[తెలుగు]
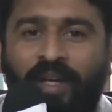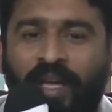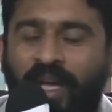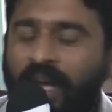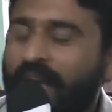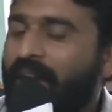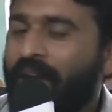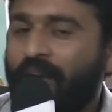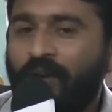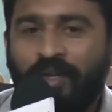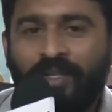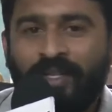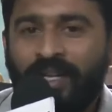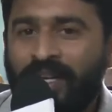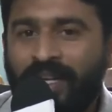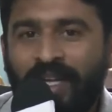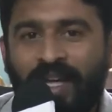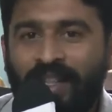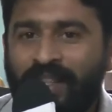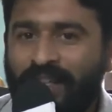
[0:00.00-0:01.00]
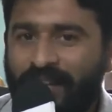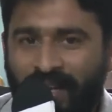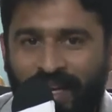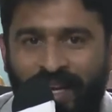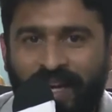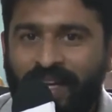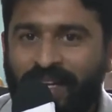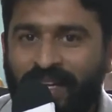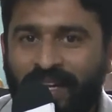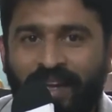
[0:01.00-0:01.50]
ఏ కోసమే అది
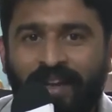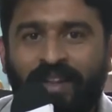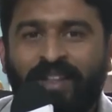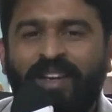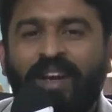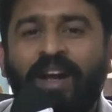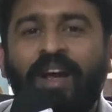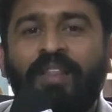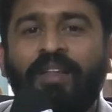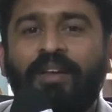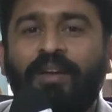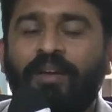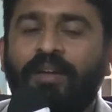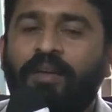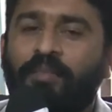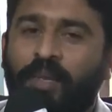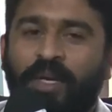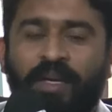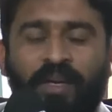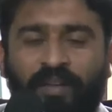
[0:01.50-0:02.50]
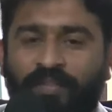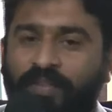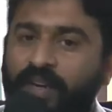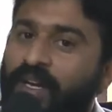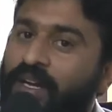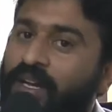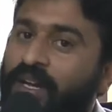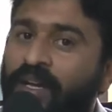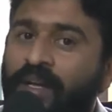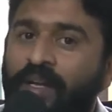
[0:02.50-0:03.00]
రియాలిటీ అన్నది కాదండి బట్
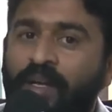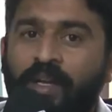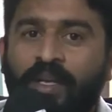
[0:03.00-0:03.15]
డెఫినెట్గా